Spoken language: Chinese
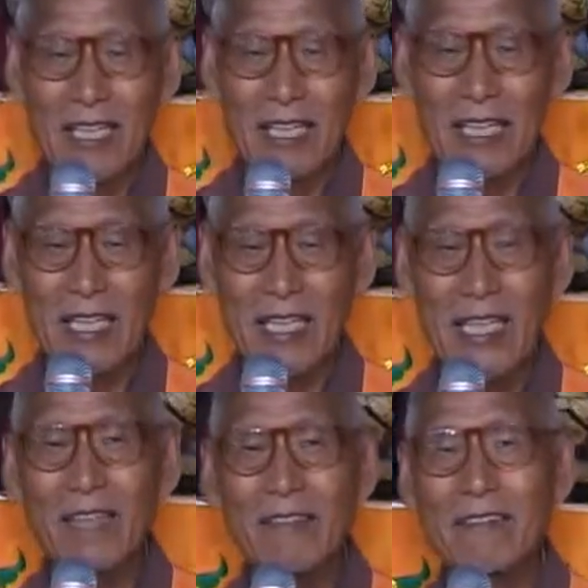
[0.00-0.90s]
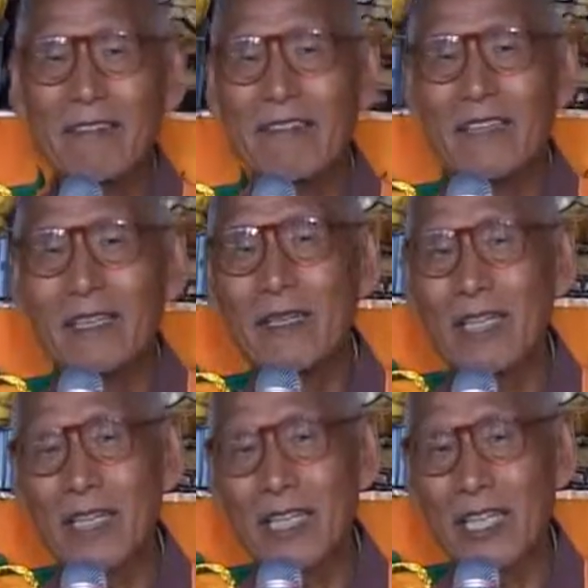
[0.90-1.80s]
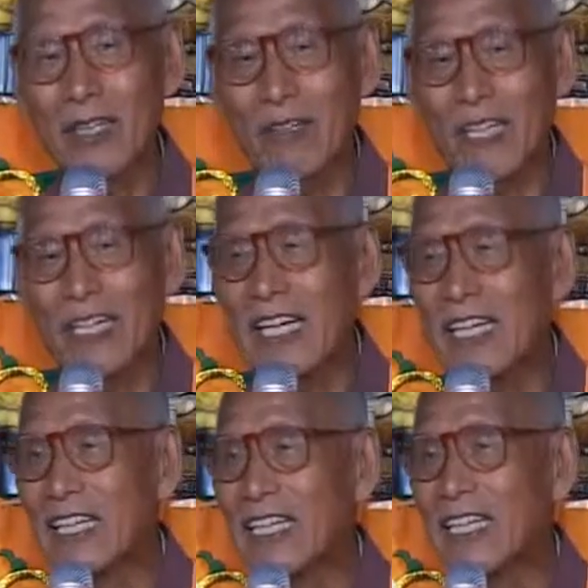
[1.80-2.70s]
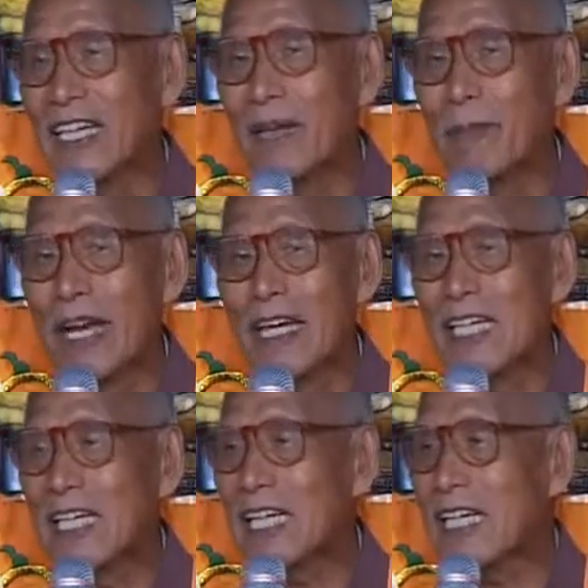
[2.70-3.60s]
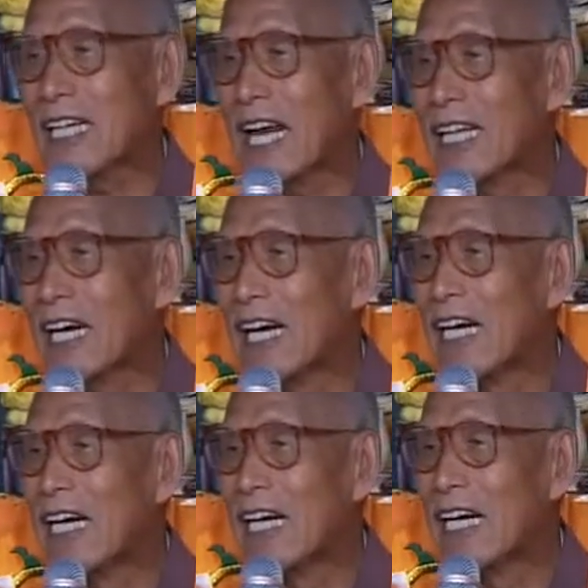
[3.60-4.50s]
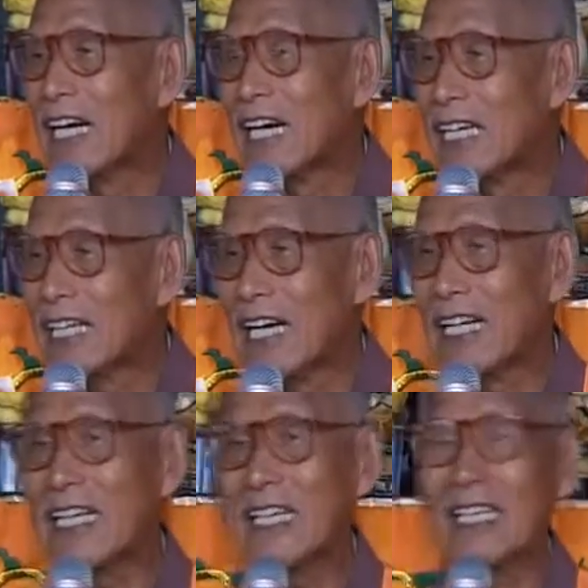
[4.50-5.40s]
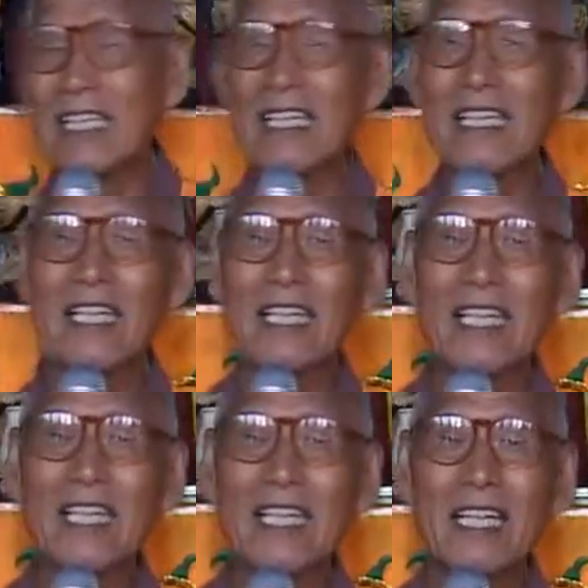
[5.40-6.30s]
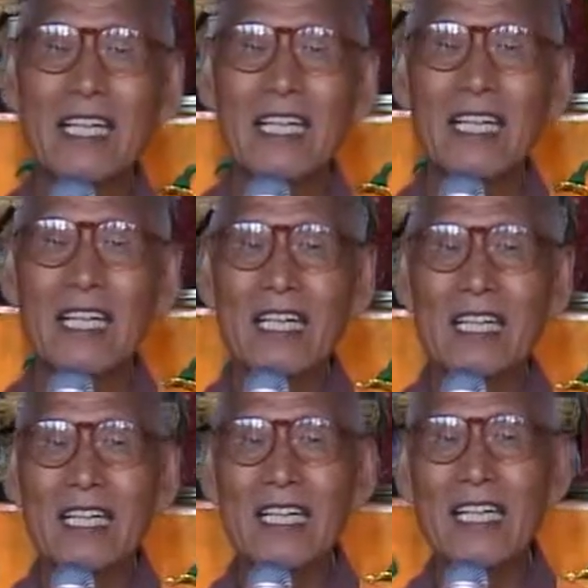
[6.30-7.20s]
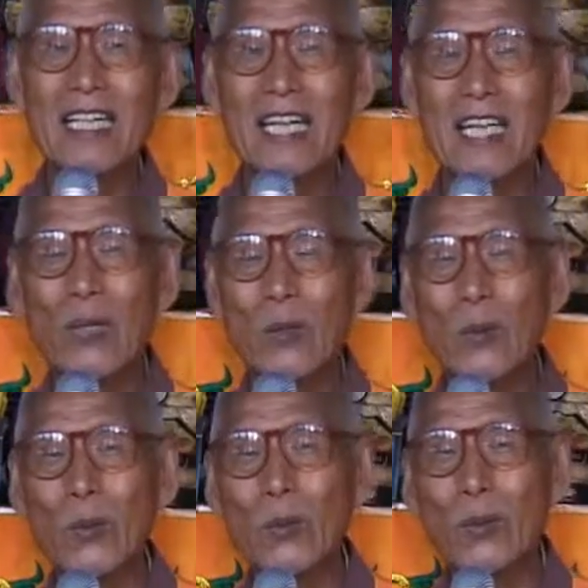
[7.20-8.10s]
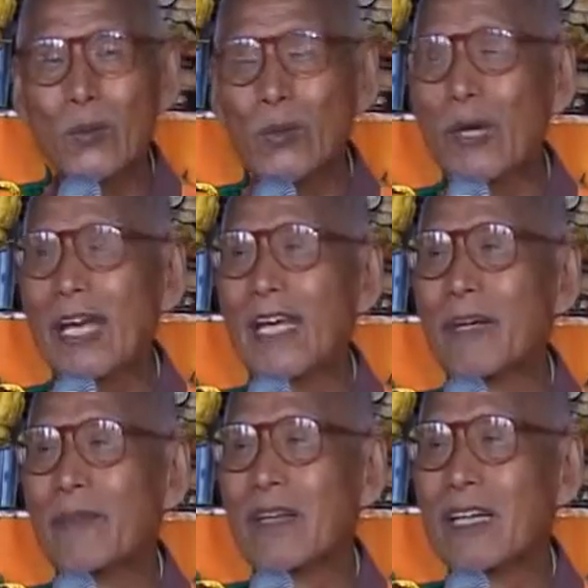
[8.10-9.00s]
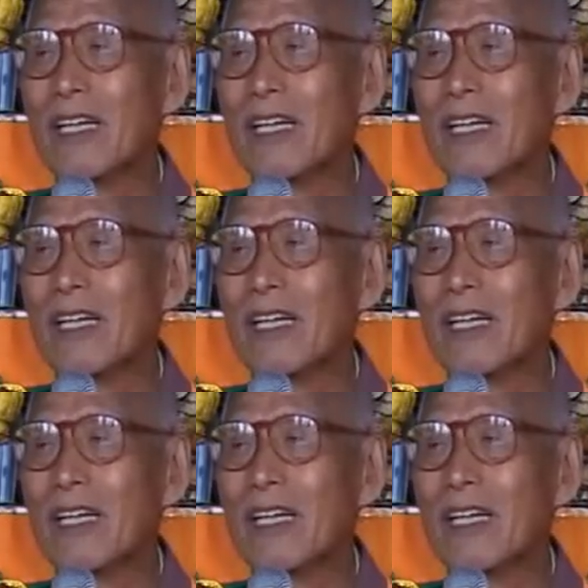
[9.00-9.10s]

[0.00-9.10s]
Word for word: 这个肉烧成凝结起来，变成赤色的舍利子；身体上的骨髓